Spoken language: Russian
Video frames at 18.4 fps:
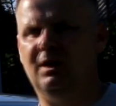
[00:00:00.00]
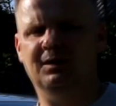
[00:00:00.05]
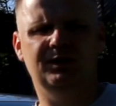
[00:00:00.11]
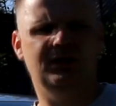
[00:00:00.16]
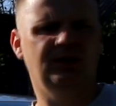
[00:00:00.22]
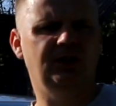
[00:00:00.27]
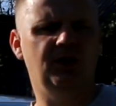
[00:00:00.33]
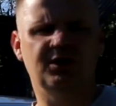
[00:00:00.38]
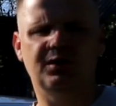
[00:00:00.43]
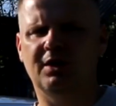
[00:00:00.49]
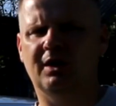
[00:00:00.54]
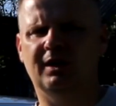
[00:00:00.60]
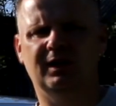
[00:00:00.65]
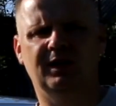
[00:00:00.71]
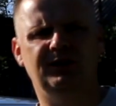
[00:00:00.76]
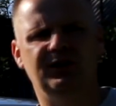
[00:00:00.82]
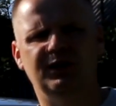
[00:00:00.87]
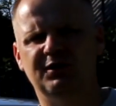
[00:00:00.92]
технических
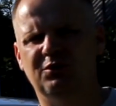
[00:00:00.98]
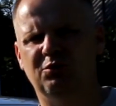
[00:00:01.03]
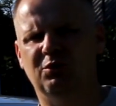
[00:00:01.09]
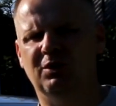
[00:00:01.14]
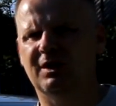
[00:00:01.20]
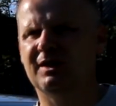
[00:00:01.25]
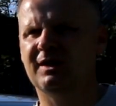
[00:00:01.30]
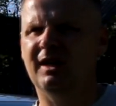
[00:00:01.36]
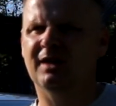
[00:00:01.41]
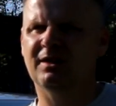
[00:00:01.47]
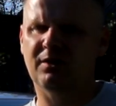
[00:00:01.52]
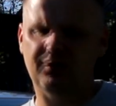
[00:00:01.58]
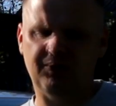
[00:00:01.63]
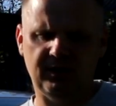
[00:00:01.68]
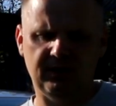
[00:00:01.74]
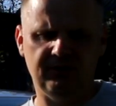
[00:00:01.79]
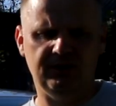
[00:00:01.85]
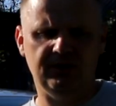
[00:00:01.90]
характеристик и
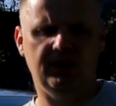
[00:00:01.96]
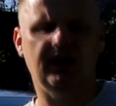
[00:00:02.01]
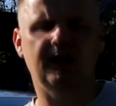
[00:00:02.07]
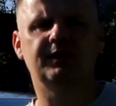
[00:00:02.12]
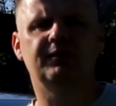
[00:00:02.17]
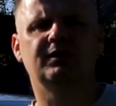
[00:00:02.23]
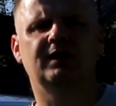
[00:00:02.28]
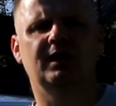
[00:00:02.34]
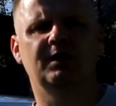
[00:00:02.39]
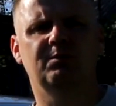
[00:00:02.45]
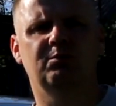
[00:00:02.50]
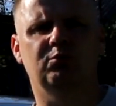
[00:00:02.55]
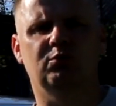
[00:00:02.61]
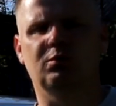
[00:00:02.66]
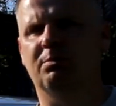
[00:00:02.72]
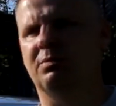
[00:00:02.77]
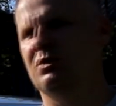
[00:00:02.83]
рассказывать и вникать в это не буду.